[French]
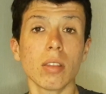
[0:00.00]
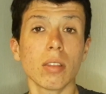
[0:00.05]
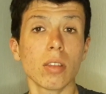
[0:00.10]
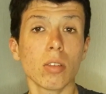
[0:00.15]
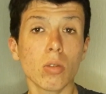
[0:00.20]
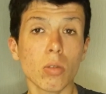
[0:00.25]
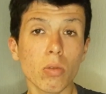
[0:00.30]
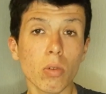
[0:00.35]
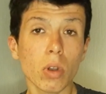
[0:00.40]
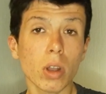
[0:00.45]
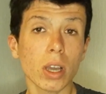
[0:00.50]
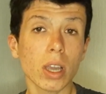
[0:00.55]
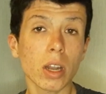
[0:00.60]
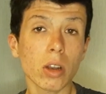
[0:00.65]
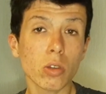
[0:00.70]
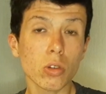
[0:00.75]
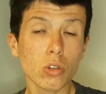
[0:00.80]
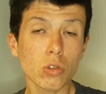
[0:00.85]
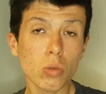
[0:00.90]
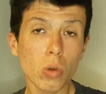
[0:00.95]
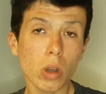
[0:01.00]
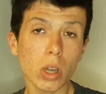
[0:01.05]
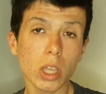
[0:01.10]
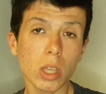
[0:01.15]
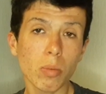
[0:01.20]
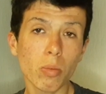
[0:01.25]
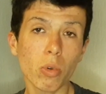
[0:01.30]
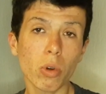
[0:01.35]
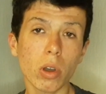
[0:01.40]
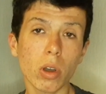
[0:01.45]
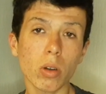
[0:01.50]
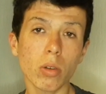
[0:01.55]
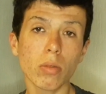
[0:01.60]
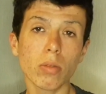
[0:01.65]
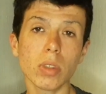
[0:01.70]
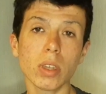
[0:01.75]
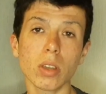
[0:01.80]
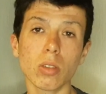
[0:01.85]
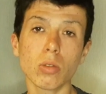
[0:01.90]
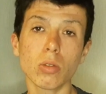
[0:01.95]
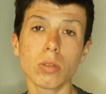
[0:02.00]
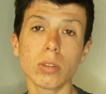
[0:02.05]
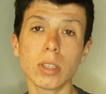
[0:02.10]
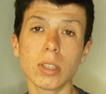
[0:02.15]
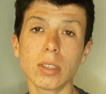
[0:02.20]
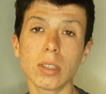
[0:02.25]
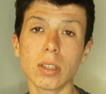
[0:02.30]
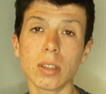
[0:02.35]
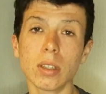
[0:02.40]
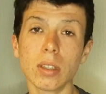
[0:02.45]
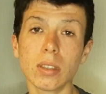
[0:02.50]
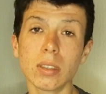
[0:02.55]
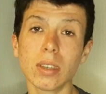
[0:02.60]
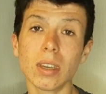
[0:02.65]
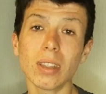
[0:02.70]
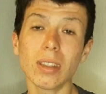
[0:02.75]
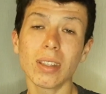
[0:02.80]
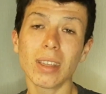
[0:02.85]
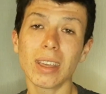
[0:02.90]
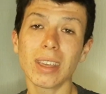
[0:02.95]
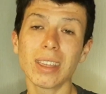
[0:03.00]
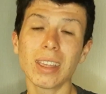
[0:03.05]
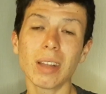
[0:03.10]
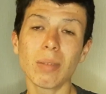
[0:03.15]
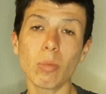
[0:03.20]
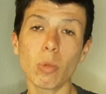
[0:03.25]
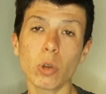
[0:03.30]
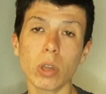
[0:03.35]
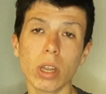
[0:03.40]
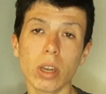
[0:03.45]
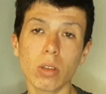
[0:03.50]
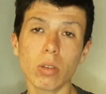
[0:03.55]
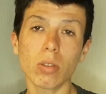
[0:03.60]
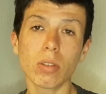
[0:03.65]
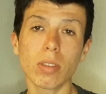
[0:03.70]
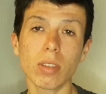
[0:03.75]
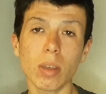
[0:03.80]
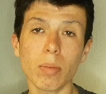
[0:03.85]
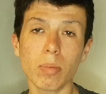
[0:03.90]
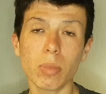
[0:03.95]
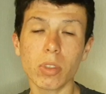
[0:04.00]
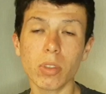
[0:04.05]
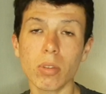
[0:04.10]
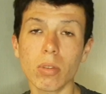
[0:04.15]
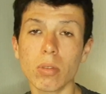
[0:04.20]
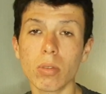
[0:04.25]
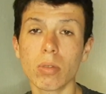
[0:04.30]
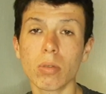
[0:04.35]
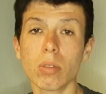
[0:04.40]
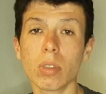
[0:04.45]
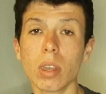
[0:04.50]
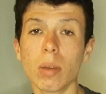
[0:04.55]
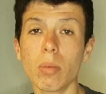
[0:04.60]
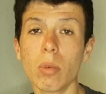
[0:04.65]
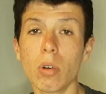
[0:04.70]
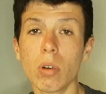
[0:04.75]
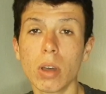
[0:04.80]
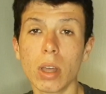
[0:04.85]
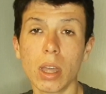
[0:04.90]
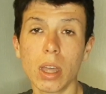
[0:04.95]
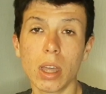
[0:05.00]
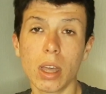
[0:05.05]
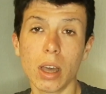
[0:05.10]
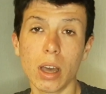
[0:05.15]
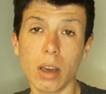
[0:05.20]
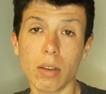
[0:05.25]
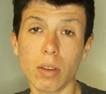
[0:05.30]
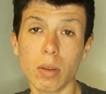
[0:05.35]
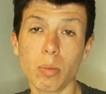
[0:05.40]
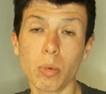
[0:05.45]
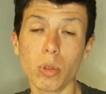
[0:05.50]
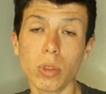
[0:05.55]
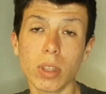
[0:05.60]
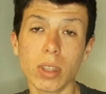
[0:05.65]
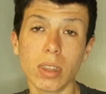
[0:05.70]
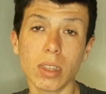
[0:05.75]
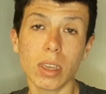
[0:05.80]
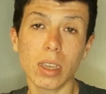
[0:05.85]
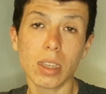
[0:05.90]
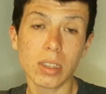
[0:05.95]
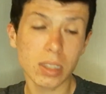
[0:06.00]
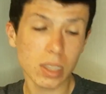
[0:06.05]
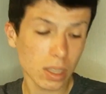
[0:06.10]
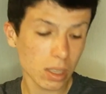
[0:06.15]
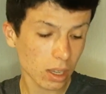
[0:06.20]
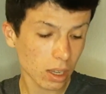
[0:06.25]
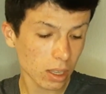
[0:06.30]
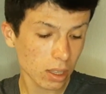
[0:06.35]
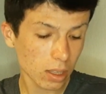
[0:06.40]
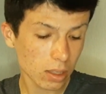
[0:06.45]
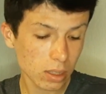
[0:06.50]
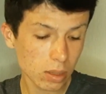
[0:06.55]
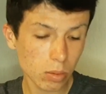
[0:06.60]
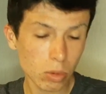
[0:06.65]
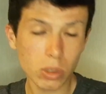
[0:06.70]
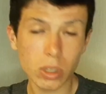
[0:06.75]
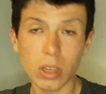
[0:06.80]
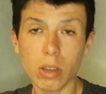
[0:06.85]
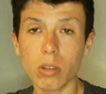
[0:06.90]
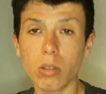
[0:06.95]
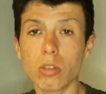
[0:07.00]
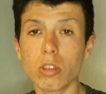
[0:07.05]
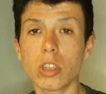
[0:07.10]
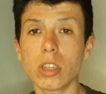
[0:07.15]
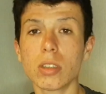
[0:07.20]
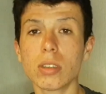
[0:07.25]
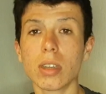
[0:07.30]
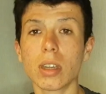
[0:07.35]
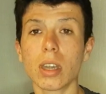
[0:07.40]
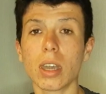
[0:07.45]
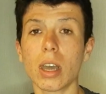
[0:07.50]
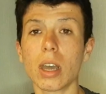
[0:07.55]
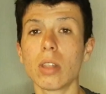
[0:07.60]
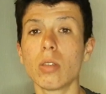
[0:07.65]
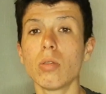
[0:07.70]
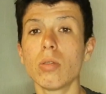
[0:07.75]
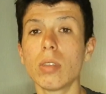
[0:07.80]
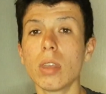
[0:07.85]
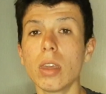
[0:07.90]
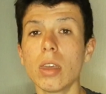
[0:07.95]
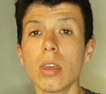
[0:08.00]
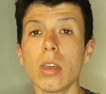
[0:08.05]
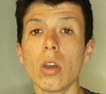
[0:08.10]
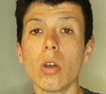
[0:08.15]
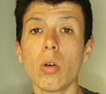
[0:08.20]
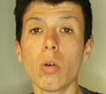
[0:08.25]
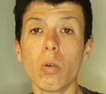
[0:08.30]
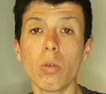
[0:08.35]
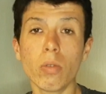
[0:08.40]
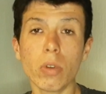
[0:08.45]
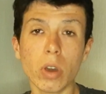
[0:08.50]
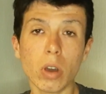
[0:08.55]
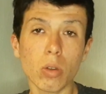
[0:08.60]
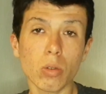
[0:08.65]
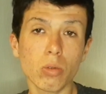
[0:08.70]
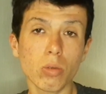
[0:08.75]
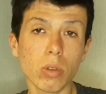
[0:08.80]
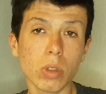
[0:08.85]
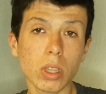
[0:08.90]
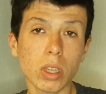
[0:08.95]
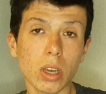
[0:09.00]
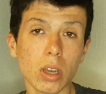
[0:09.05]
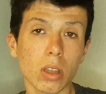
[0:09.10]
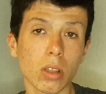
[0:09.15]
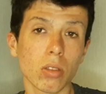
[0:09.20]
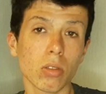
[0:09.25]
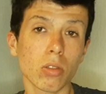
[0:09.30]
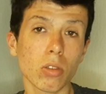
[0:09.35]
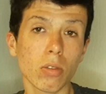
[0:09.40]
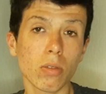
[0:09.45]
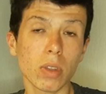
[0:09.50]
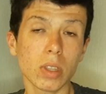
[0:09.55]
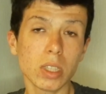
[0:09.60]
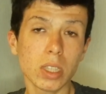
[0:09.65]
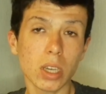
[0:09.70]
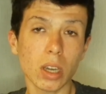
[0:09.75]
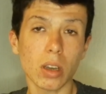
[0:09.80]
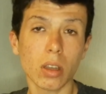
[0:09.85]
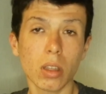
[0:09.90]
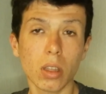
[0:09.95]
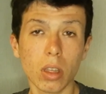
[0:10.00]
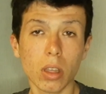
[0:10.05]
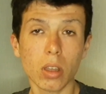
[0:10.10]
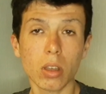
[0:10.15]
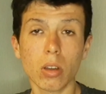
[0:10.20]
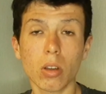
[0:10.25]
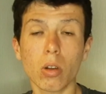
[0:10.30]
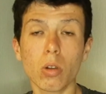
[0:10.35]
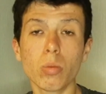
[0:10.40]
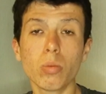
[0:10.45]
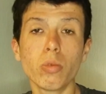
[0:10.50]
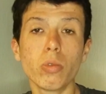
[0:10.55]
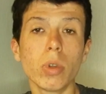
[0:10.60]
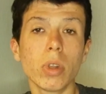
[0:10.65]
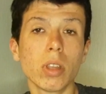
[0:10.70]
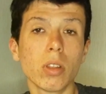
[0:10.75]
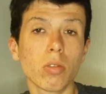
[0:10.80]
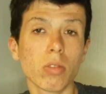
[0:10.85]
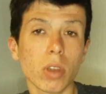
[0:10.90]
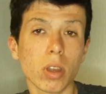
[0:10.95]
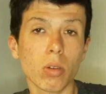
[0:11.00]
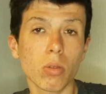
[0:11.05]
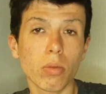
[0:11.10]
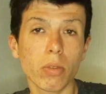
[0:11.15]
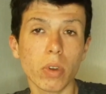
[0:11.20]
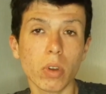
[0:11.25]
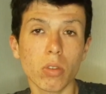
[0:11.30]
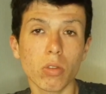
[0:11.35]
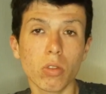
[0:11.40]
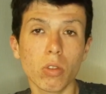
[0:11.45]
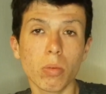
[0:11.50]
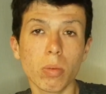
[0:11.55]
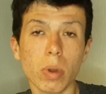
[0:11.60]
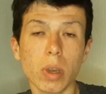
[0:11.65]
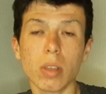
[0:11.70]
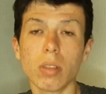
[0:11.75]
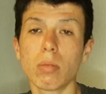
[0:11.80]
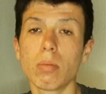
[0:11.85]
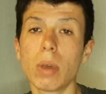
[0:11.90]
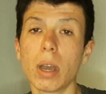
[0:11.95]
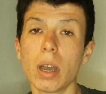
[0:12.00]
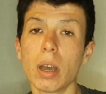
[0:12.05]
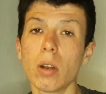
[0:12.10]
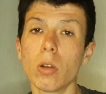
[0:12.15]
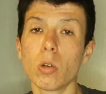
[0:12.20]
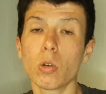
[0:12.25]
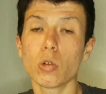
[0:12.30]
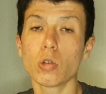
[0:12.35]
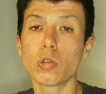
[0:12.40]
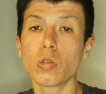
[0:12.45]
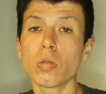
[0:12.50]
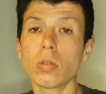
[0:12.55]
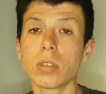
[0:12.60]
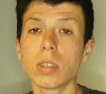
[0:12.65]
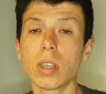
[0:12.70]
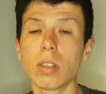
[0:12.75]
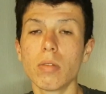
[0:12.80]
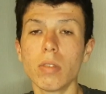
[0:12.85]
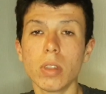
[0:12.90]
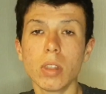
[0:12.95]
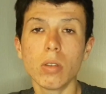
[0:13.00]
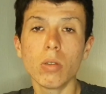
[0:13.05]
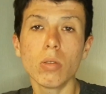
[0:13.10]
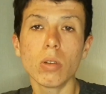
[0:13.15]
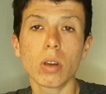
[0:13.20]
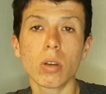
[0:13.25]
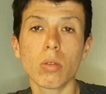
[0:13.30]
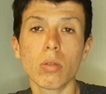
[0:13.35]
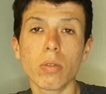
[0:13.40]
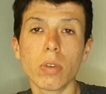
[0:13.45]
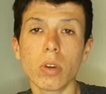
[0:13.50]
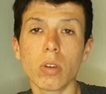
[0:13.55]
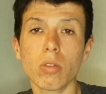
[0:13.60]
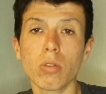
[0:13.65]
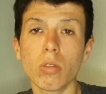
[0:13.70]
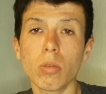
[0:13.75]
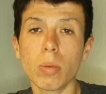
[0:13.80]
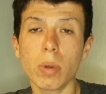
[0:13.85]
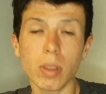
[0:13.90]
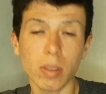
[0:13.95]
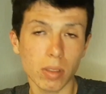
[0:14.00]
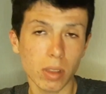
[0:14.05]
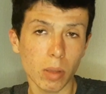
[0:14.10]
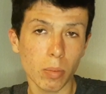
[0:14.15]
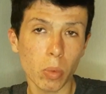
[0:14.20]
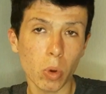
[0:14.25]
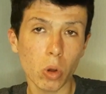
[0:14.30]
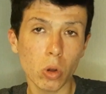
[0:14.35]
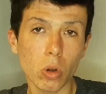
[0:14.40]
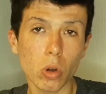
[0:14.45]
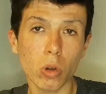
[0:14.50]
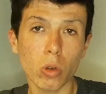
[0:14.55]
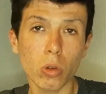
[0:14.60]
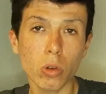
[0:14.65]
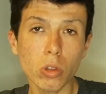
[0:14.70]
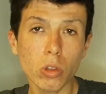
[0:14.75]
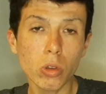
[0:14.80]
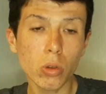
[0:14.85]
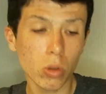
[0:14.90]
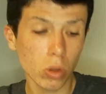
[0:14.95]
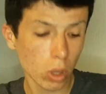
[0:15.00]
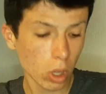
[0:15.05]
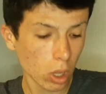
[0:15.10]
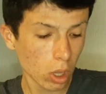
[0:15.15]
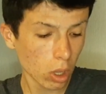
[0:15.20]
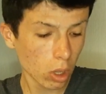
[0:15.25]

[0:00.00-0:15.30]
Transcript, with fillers: C'est donc voilà quelques joueurs qui pourraient revenir du côté de Saint-Etienne, également quelques absents, notamment avec peut-être Étienne Green et Timothée Koujizak à noter. On verra en tous les cas ce que va dire Claude Puel dans sa conférence de presse, bah, à l'heure où je tourne cette vidéo, la conférence de presse n'a pas encore eu lieu.